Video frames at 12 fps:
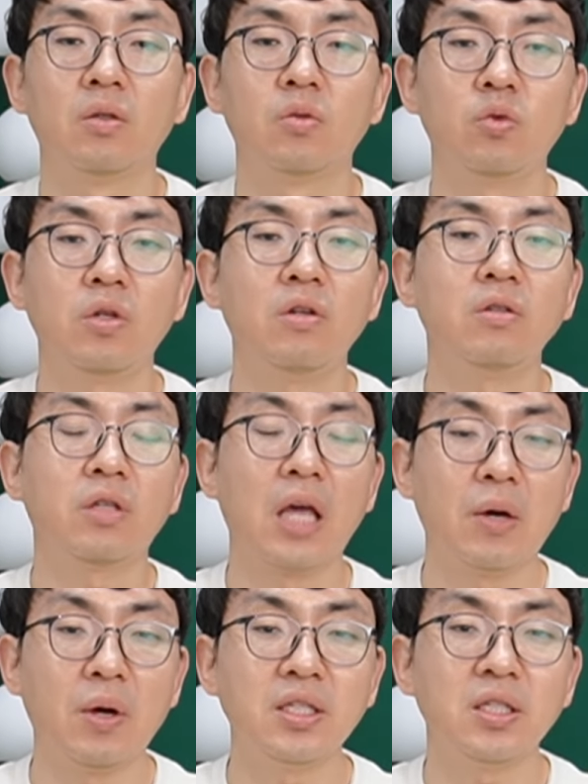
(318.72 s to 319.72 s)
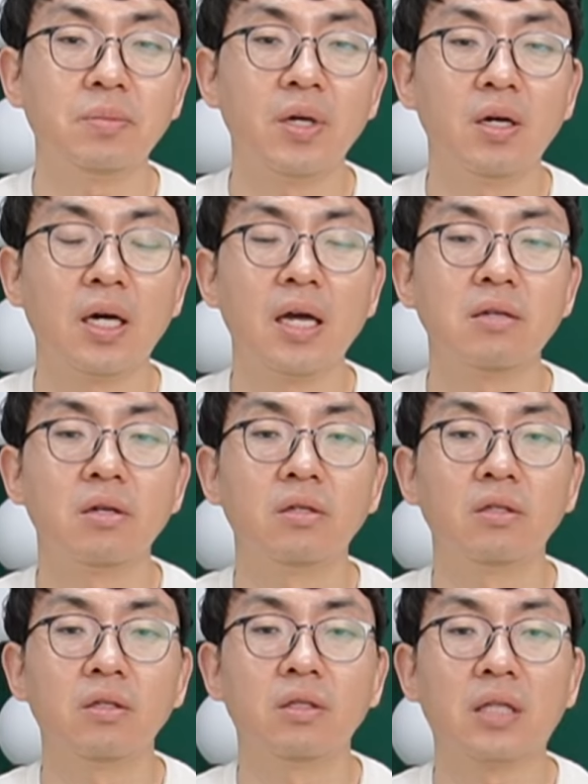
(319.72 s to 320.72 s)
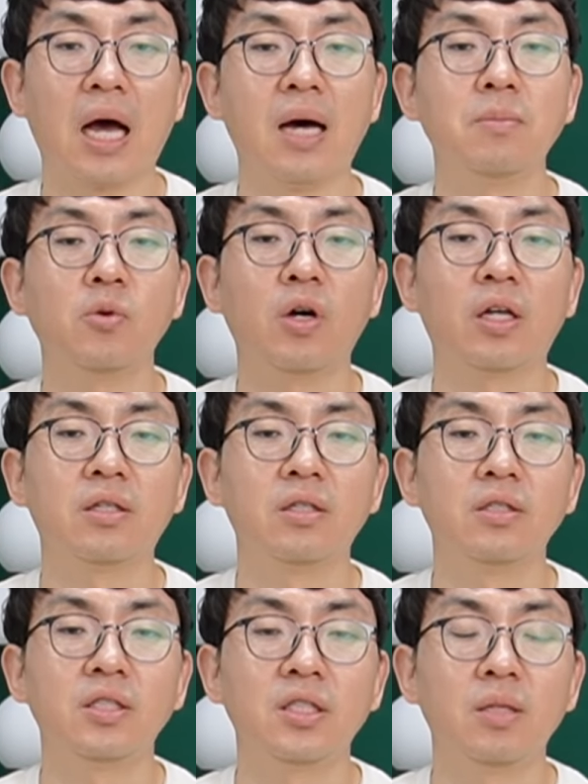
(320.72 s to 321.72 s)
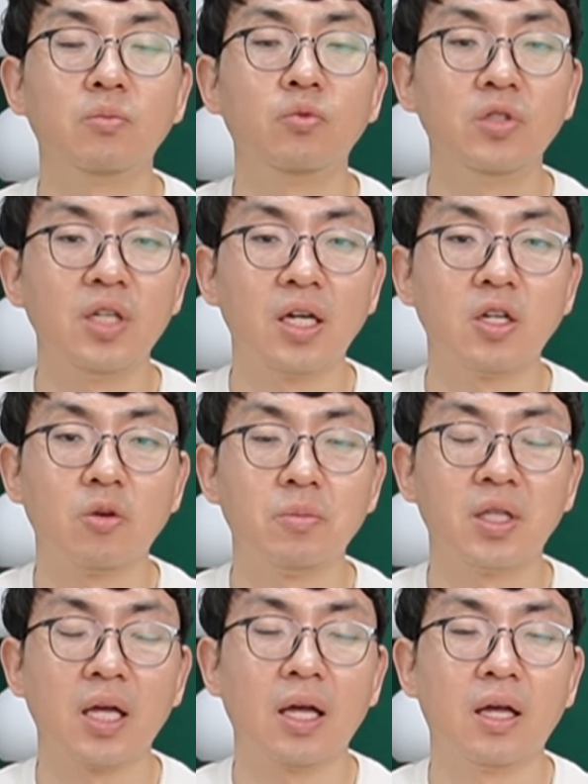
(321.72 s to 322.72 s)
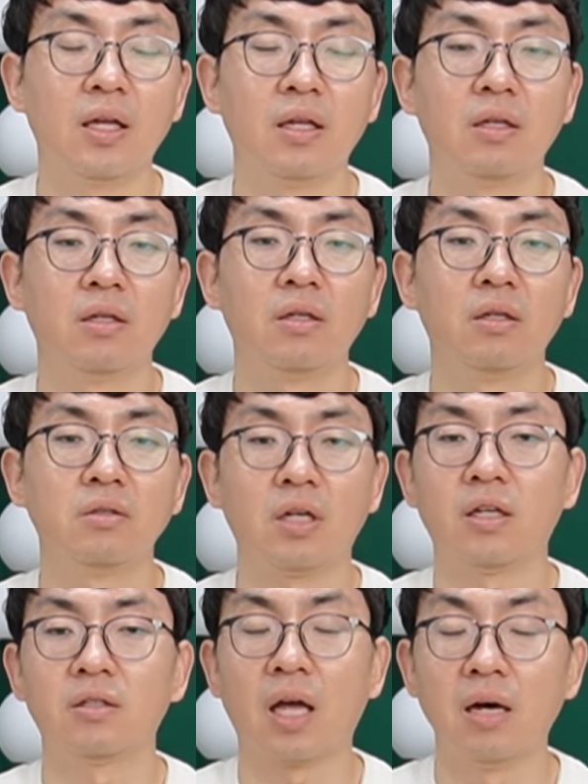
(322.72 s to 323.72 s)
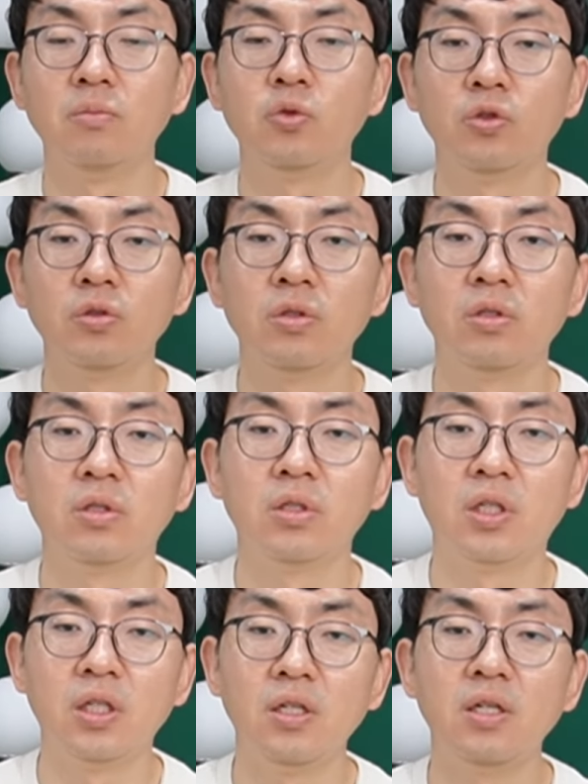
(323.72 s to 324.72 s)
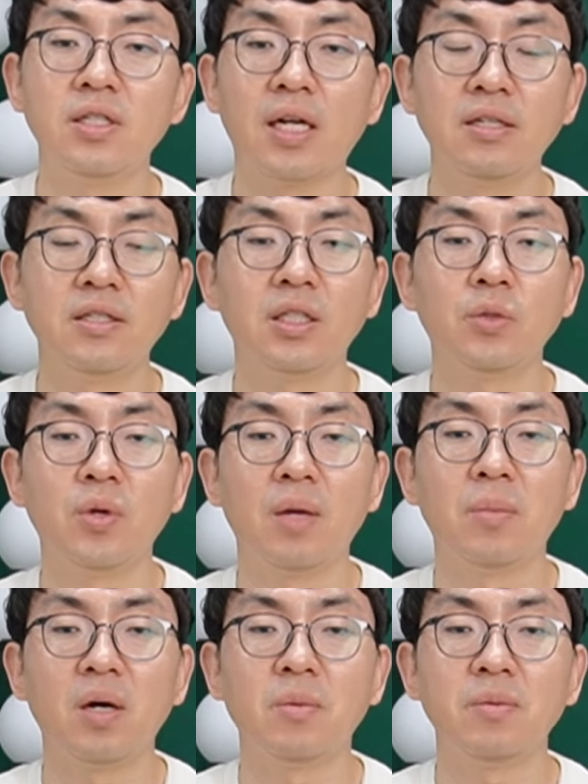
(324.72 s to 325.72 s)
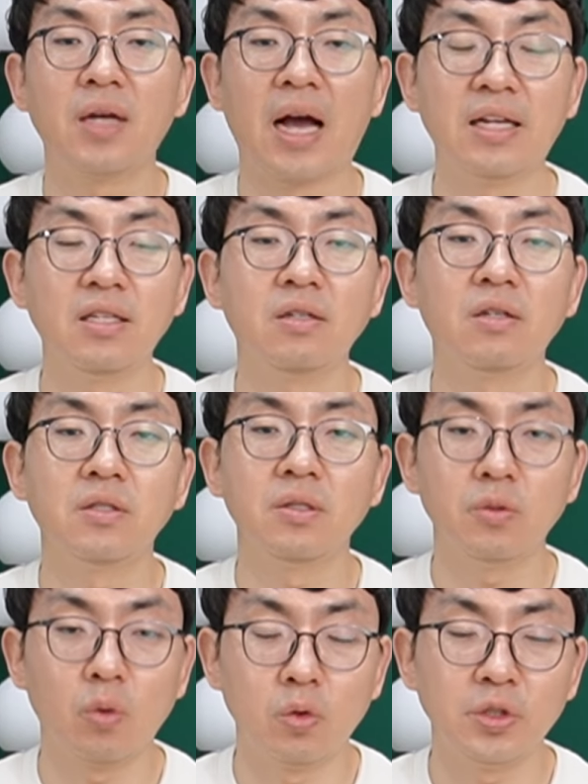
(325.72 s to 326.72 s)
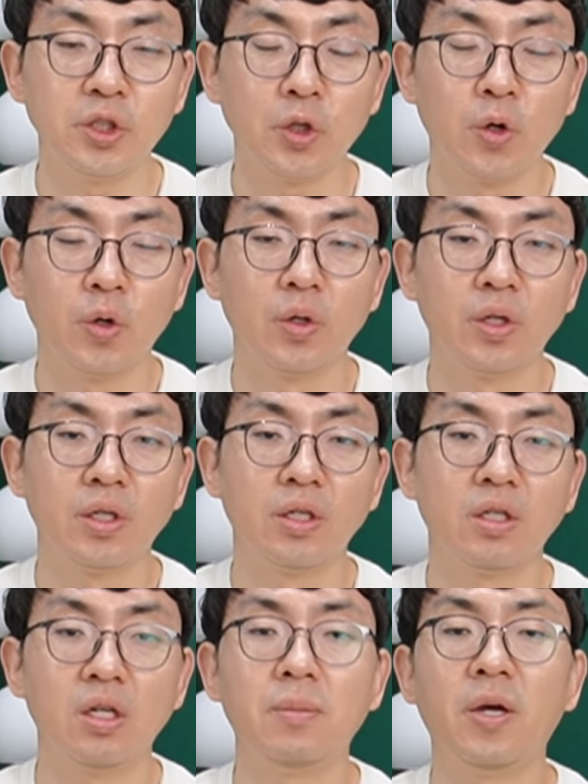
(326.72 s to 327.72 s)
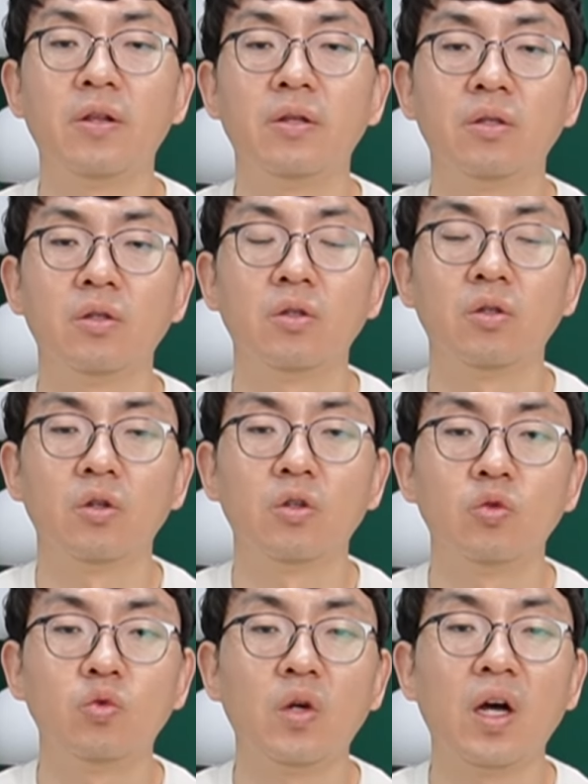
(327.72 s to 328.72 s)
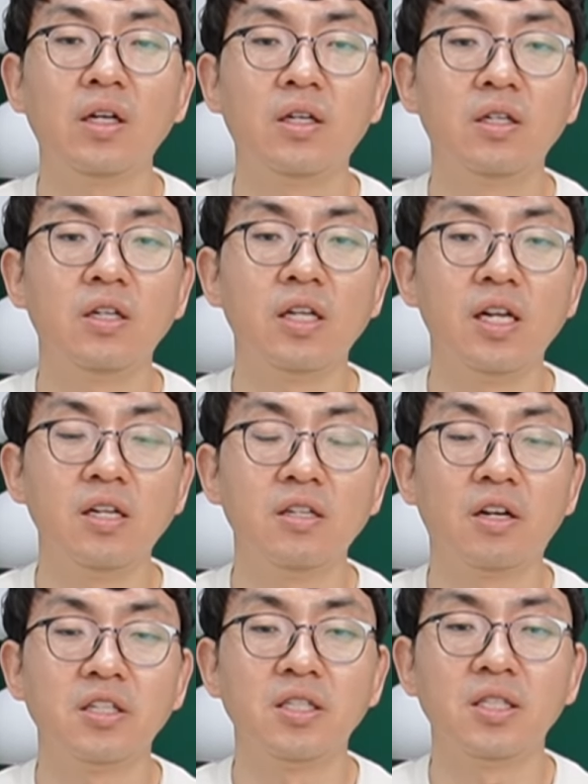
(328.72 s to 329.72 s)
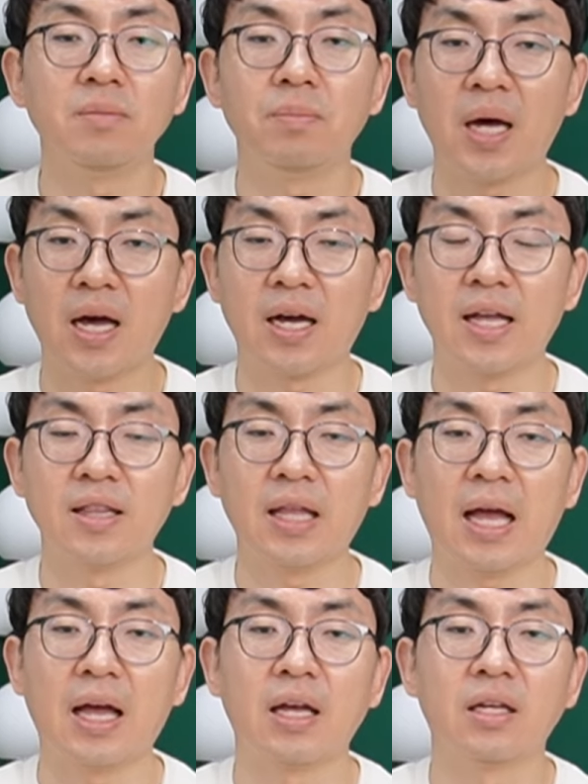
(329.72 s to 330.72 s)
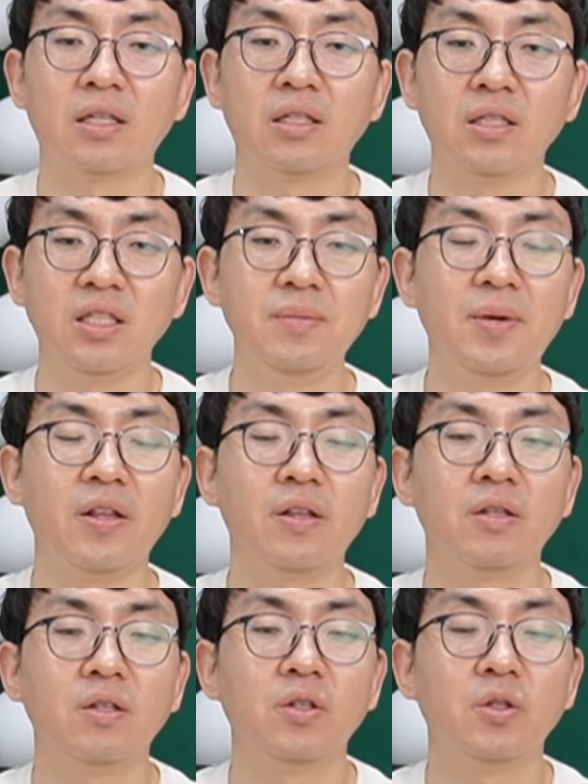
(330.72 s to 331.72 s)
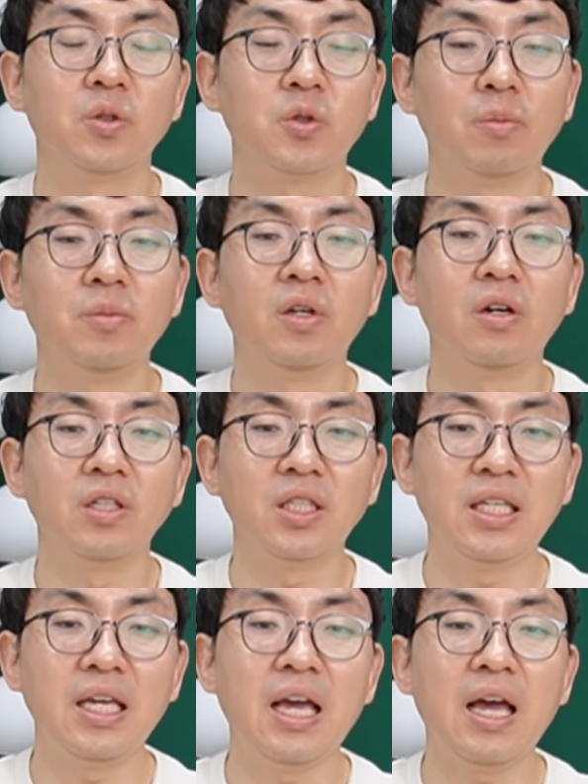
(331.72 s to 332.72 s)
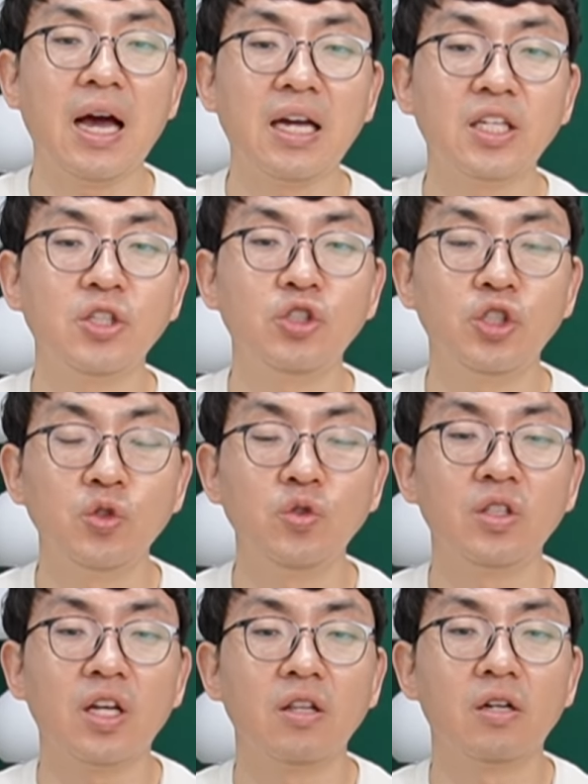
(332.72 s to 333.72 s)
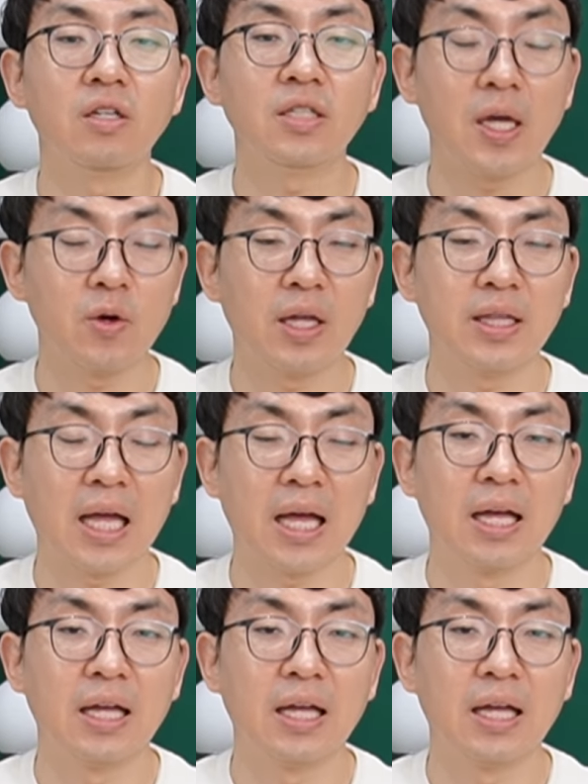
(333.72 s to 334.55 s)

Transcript: 우선 객관식 평가에서는 다음과 같은 시험 문제가 나옵니다. 자, 다음 중 글을 잘 쓰기 위한 방법이 아닌 것을 고르시오. 1번, 누가 글을 읽을 것인지 파악한다. 2번, 좀 더 이해하기 쉬운 단어를 사용한다.